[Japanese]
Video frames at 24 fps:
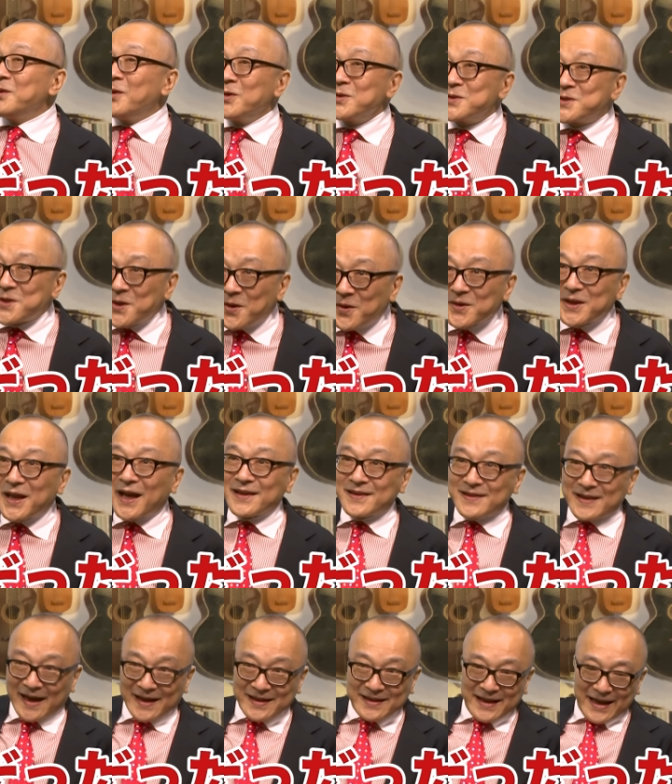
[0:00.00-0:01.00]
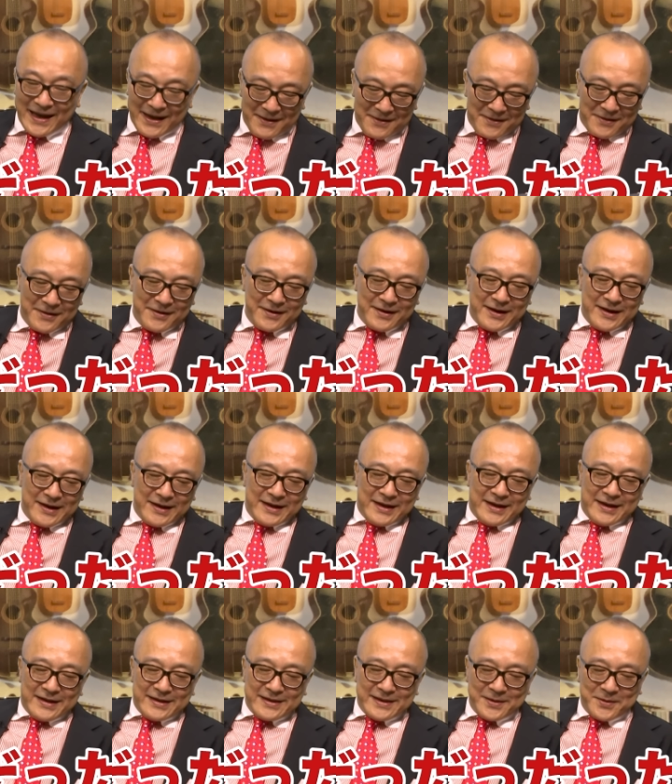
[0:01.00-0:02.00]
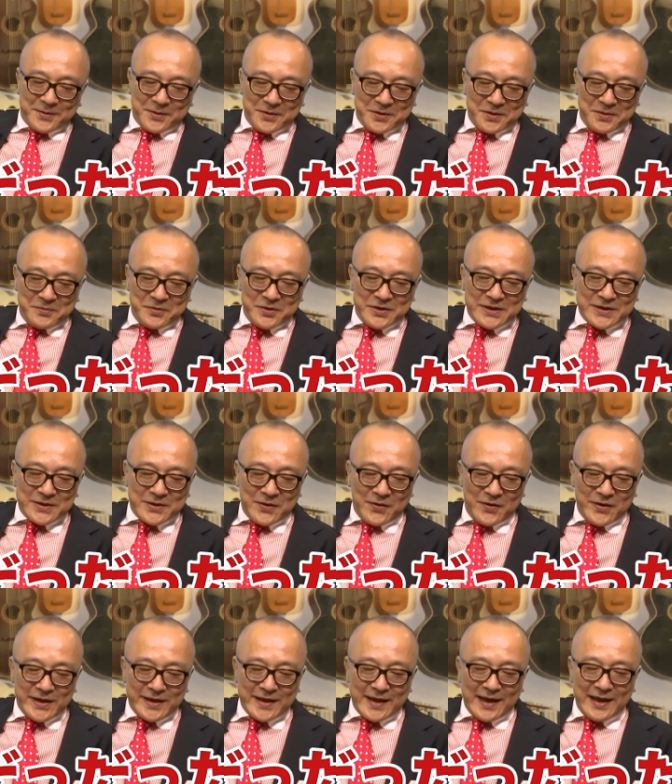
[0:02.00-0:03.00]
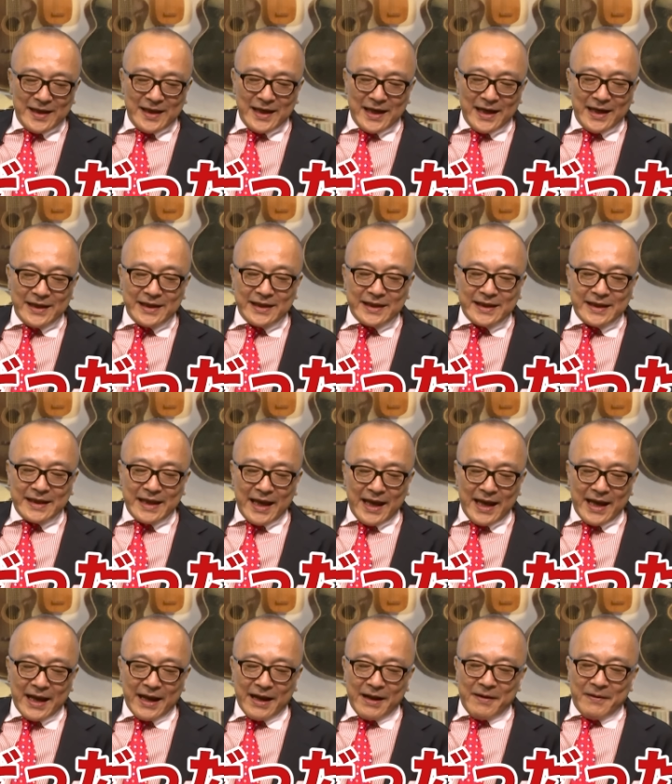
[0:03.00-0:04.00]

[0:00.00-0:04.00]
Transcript: の定だったんだよ。でこの息子イタリア行って